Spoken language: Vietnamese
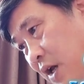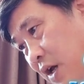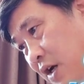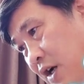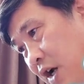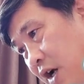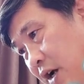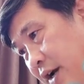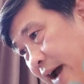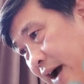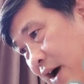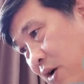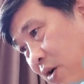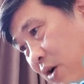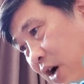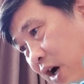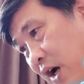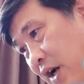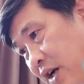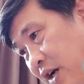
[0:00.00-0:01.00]
nơi nào
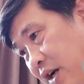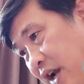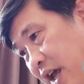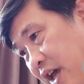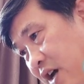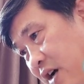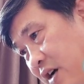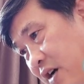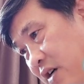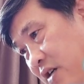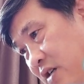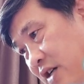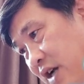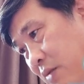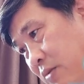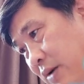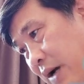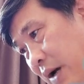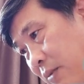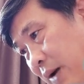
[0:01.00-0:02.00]
cần để ở
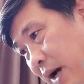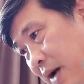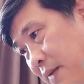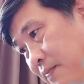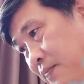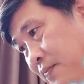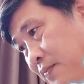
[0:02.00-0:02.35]
trong lòng a. À?